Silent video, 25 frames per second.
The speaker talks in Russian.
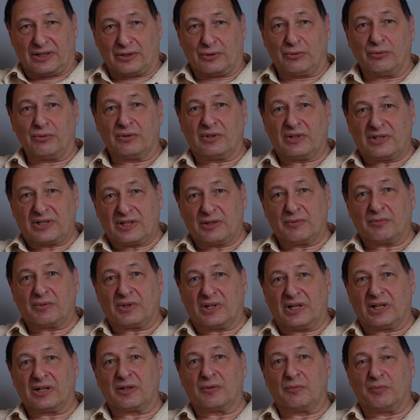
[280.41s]
отнюдь и тем,
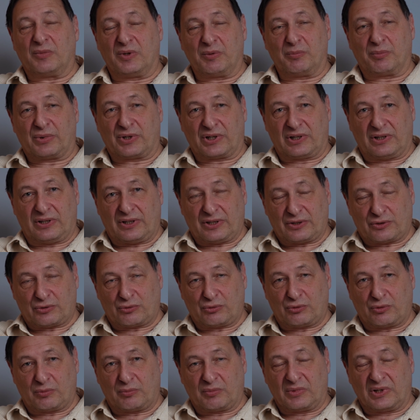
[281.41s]
как мы
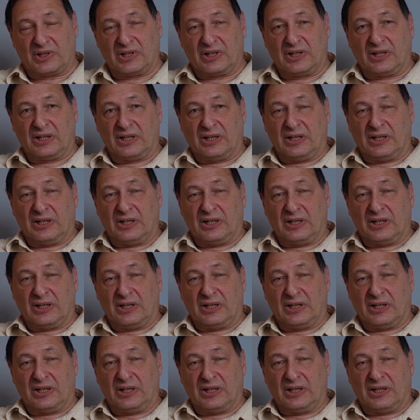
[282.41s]
проголосуем –